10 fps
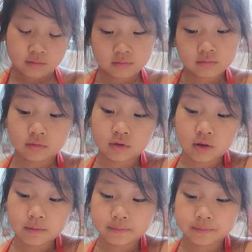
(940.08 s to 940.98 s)
Так,
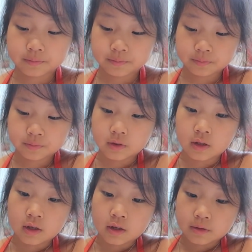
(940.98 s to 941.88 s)
добавляй теперь, наливай
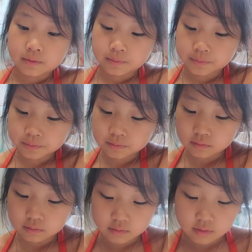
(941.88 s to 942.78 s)
молоко,
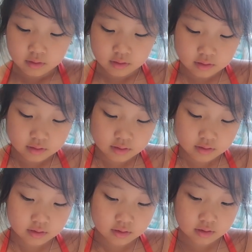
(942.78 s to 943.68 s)
а я сливочное
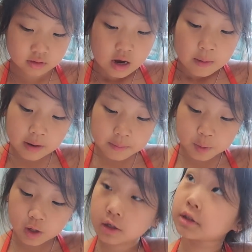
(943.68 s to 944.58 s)
масло. Давай.
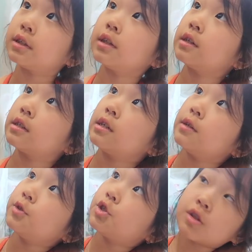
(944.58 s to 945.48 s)
Мам, я хотела
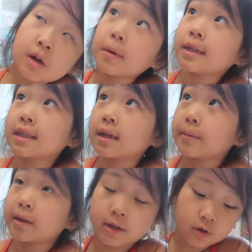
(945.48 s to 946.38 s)
сливочное масло ну,
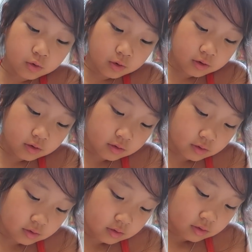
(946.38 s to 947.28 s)
давай. молоко. Ну
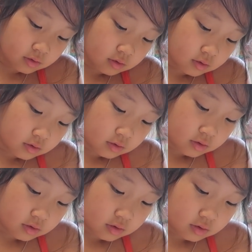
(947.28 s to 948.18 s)
давай.
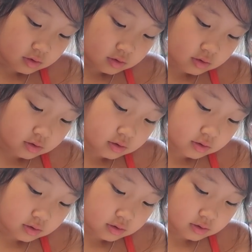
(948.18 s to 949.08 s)
Ну не так
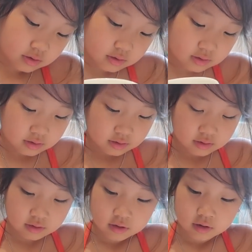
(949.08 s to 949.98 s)
сильно прям.
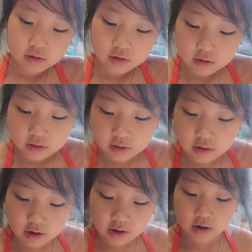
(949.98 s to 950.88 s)

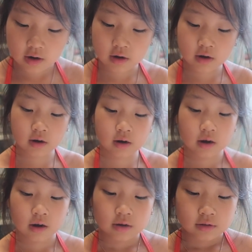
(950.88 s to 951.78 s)
Аккуратнее
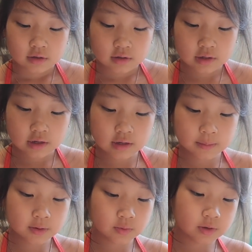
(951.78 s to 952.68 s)
подержи. Ой, я
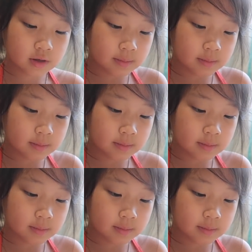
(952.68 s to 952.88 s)
не могу.